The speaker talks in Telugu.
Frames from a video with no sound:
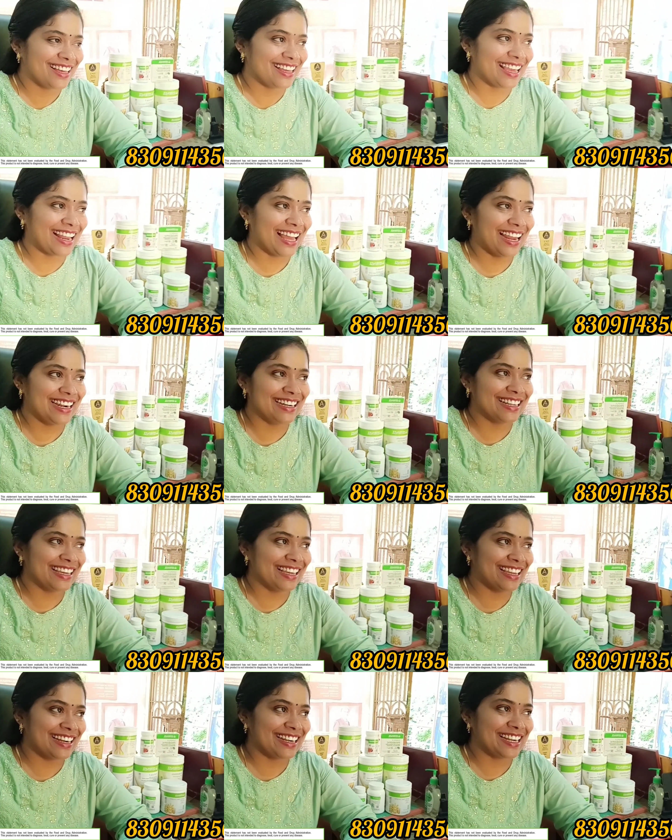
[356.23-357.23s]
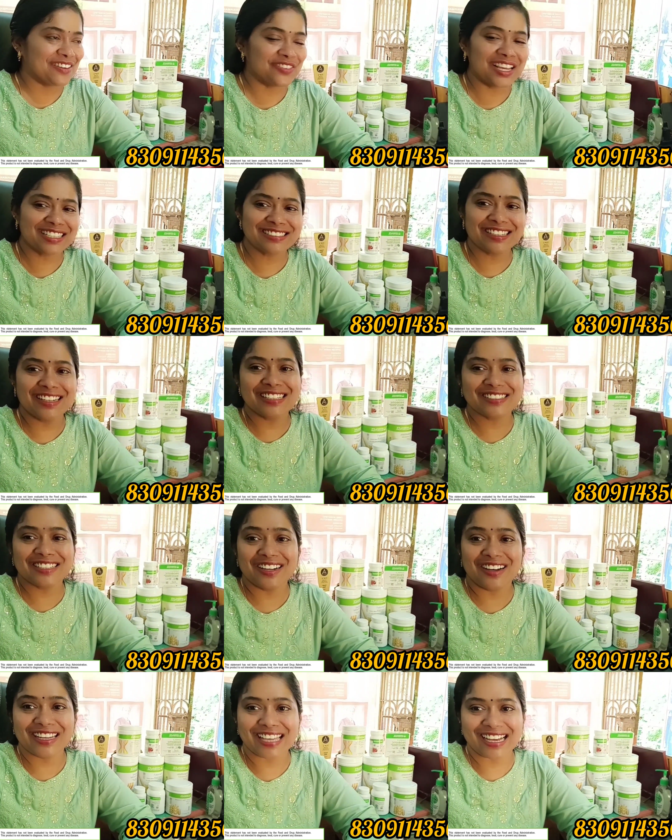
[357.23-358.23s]
ఎలా అంటే డబుల్ ఎక్సెల్
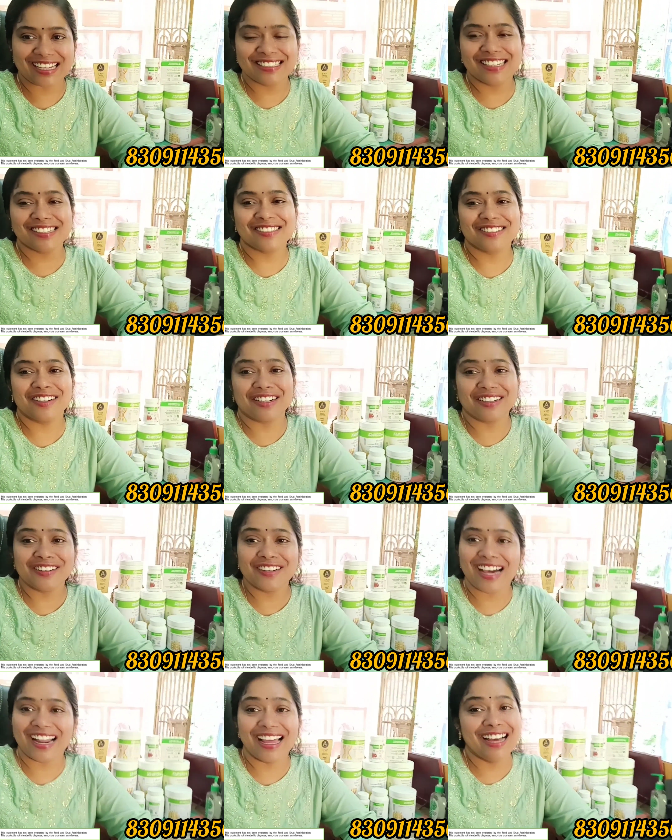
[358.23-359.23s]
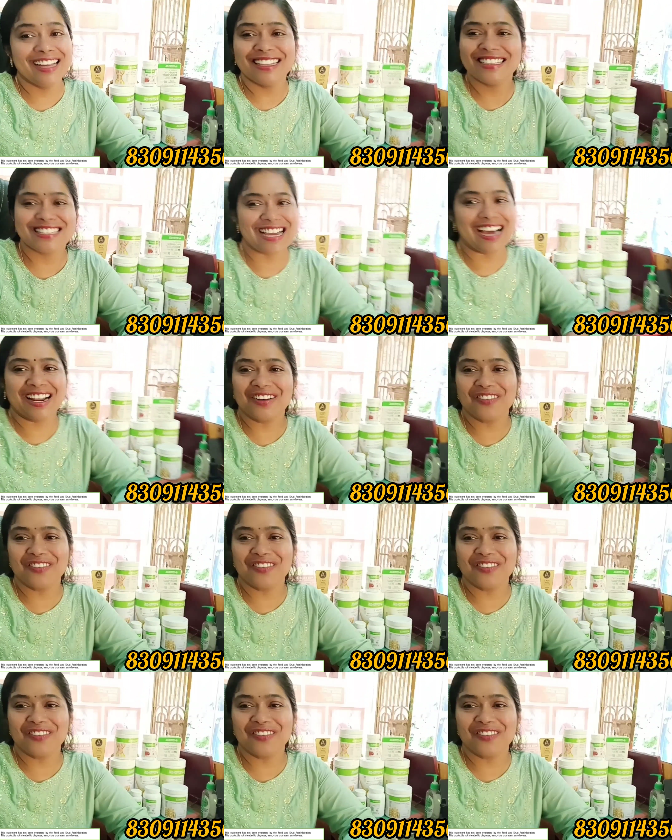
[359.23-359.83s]
వేసుకున్న వాళ్ళకి ఎక్స్ వేసుకోవటం అలా చాలా